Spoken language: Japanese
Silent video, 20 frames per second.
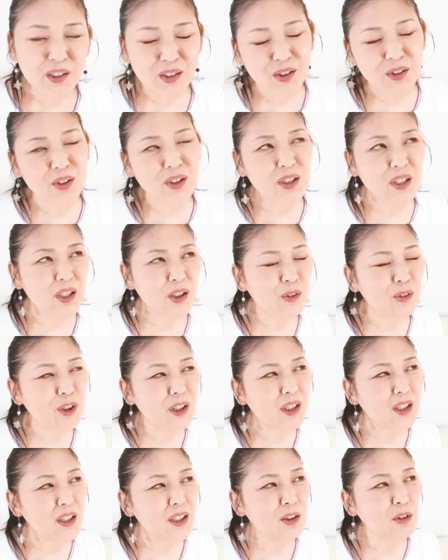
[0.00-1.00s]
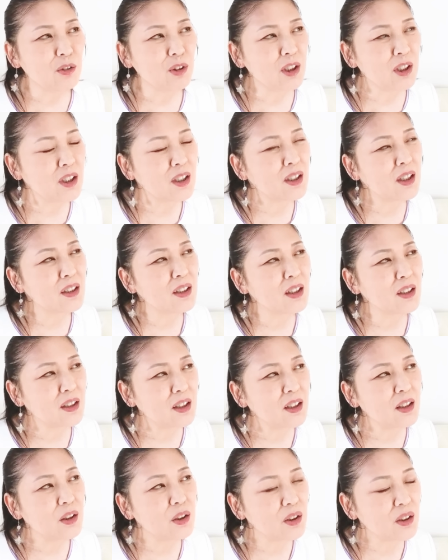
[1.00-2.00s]
そしてこれからの生き方
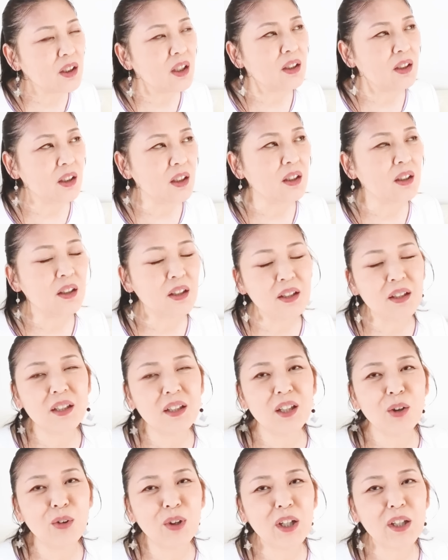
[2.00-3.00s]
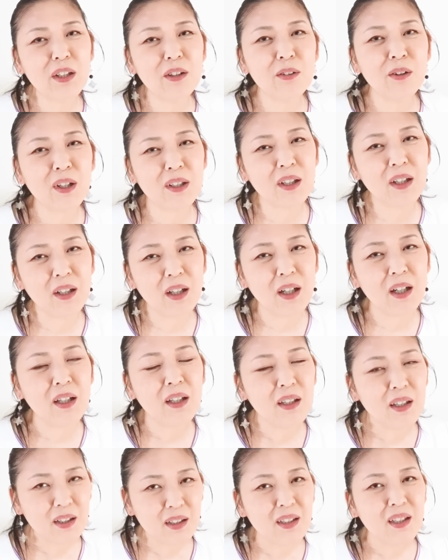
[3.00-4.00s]
にすでに行っておられる方
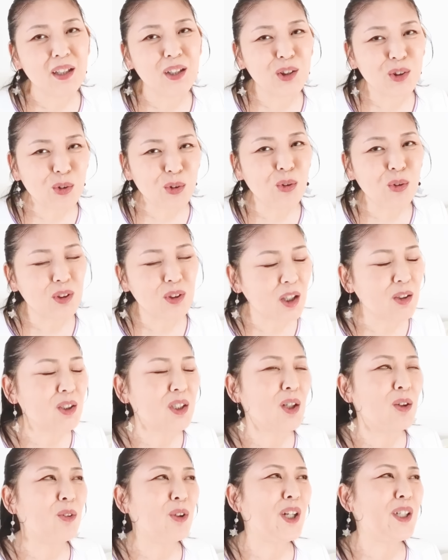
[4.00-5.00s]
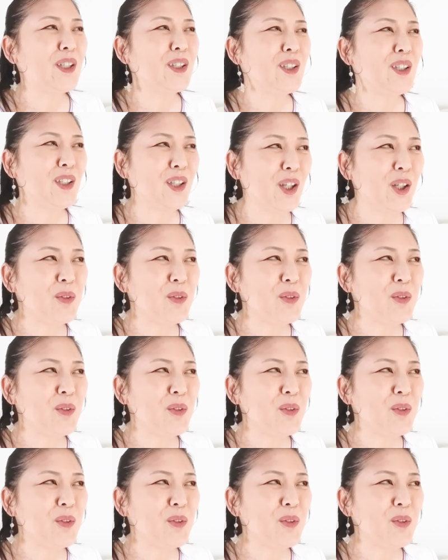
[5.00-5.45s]
がきっとたくさんおられて